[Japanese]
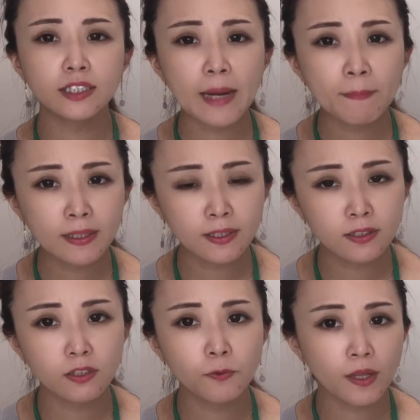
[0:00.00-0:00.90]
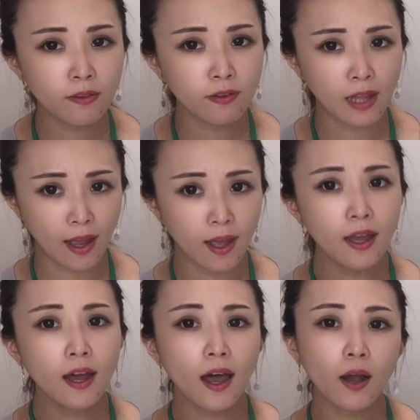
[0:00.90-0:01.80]
邪魔する with で、
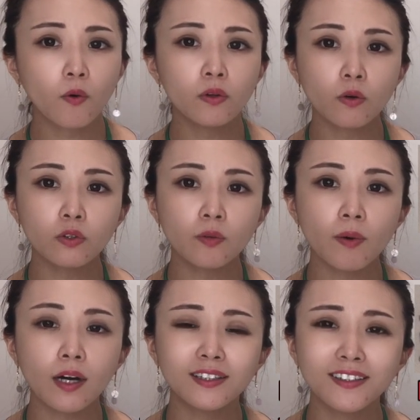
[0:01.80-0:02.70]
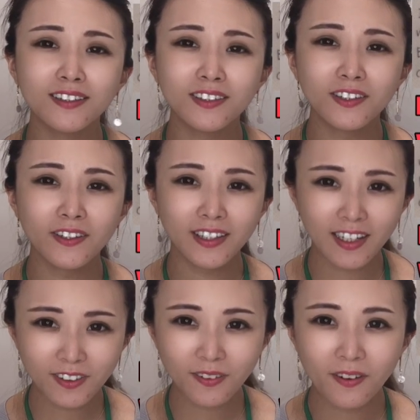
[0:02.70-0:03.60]
えー、こんな言葉が出てくるようにな
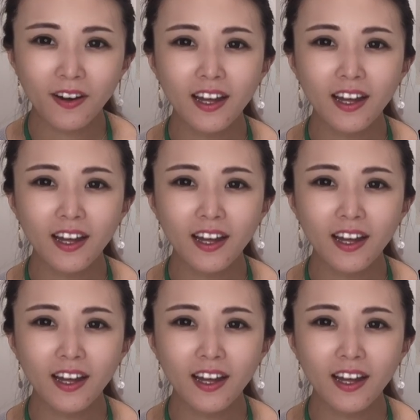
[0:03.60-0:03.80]
ると、